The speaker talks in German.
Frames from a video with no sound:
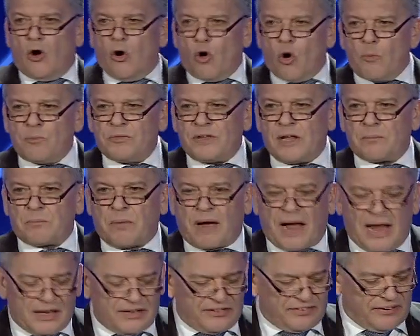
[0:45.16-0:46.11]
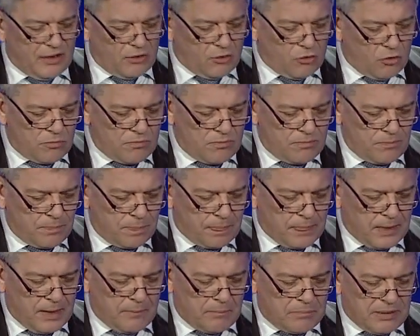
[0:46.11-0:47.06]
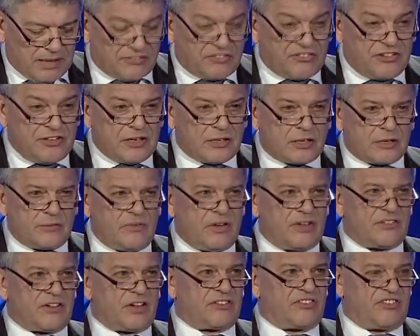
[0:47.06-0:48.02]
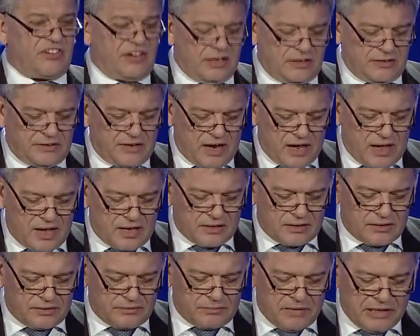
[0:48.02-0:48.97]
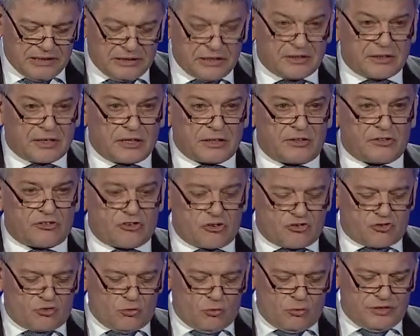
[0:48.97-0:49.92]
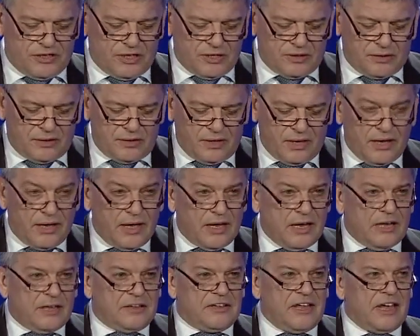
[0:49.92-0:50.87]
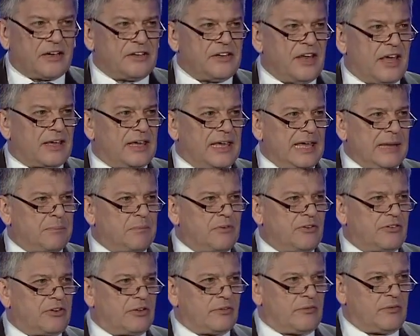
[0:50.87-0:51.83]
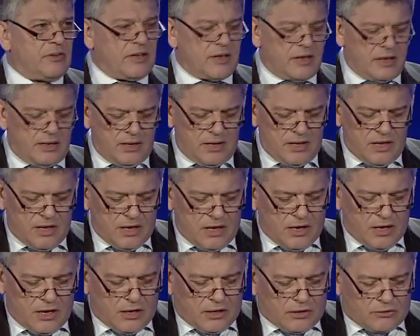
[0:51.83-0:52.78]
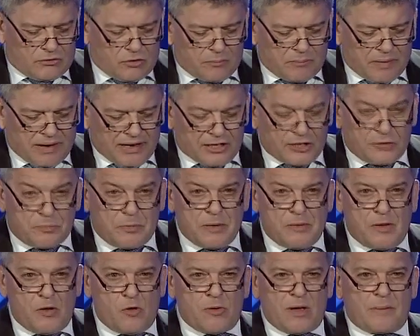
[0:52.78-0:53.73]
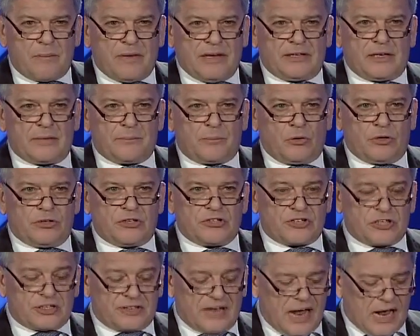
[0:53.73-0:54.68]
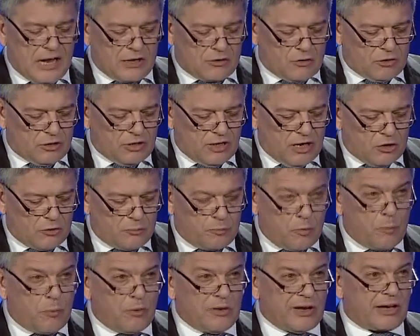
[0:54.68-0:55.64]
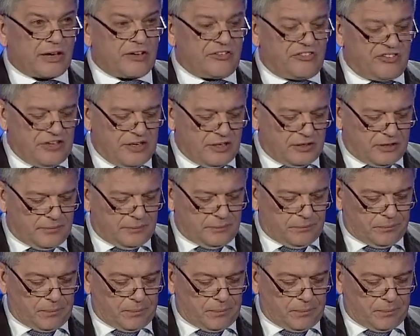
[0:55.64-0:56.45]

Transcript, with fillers: Um den Preis herum platzieren wir seit zehn Jahren medienkritische Studien, deren Ergebnisse wir zum Beispiel über medienpolitische Tagungen auch popularisieren.